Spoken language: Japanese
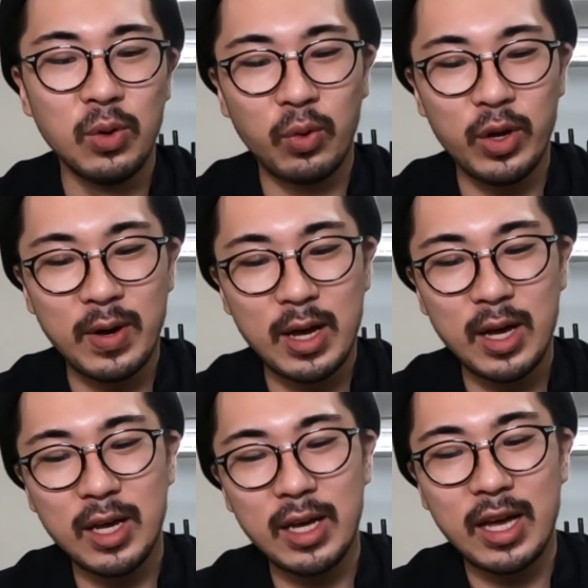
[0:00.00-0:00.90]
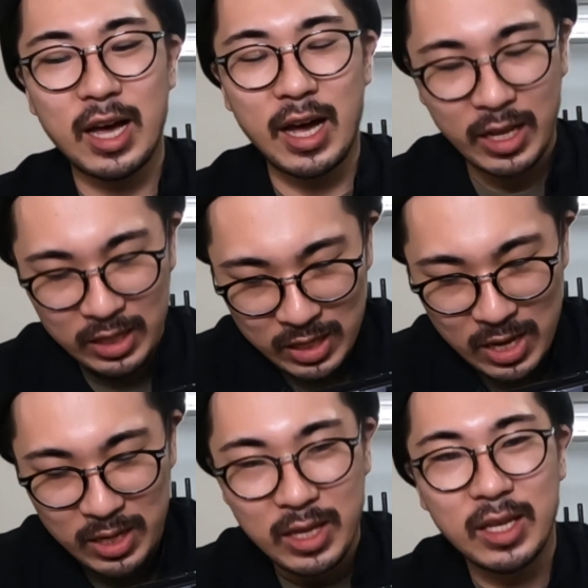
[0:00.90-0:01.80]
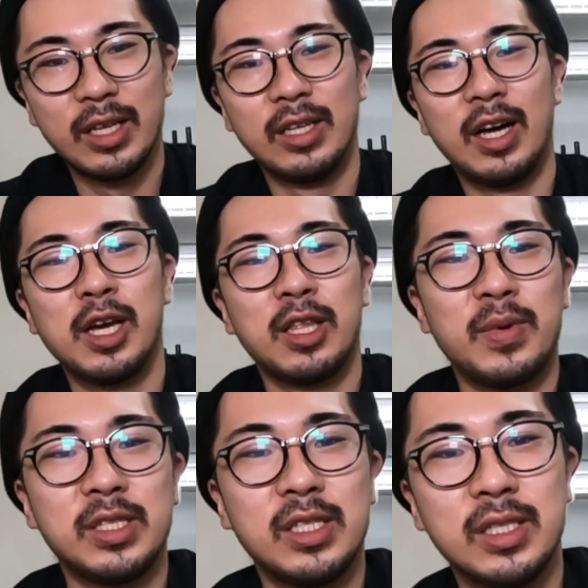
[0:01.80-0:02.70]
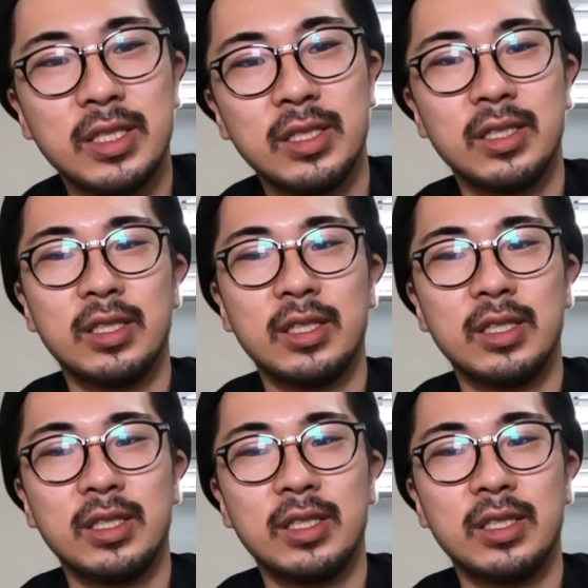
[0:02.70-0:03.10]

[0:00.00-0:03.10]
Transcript: これは8点上げてます